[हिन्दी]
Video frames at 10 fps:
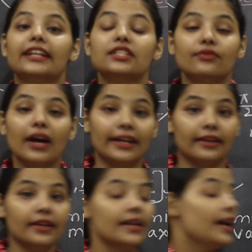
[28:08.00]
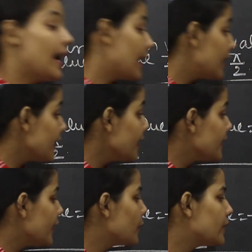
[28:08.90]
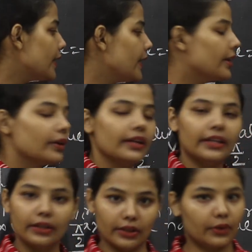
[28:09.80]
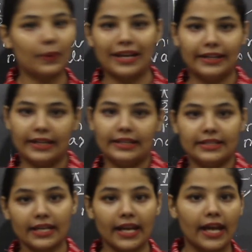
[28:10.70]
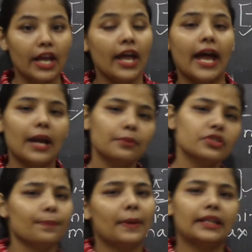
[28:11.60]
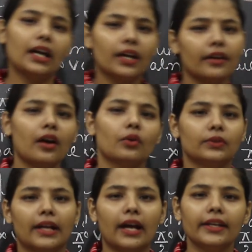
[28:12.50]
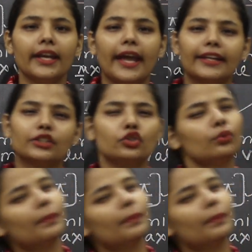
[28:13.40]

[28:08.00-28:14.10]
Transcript: x1 अगर ये दी होती इन इक्वेलिटी ठीक है एंड मुझे पता करना होता कि x2